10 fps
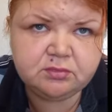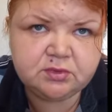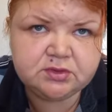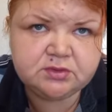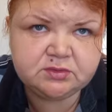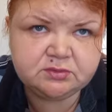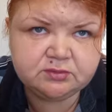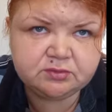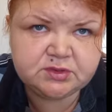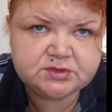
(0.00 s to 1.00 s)
от э,
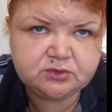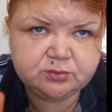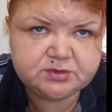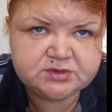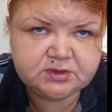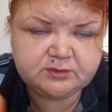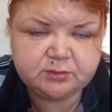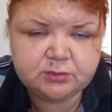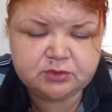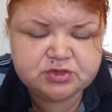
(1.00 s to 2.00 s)
у нас Любинского
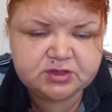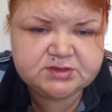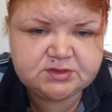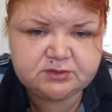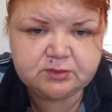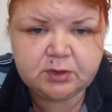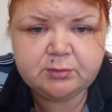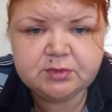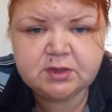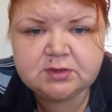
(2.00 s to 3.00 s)
молочно-консервного
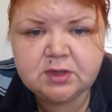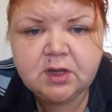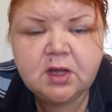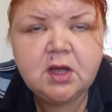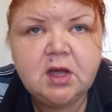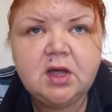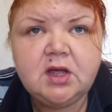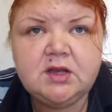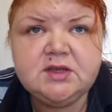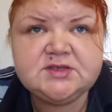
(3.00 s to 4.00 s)
комбината,
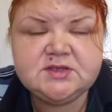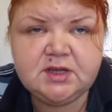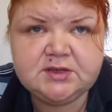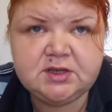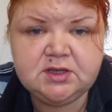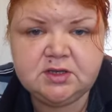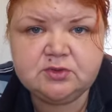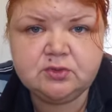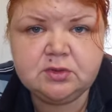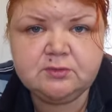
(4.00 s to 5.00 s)
не сладкий
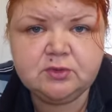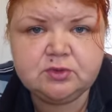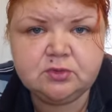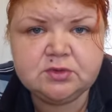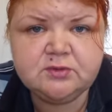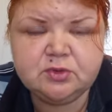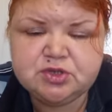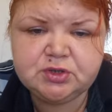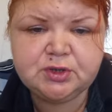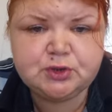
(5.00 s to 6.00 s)
который, вот он
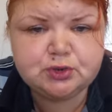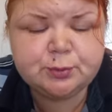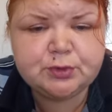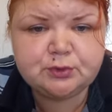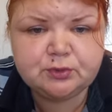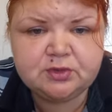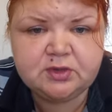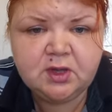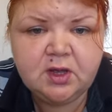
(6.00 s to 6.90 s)
очень хорошо подходит.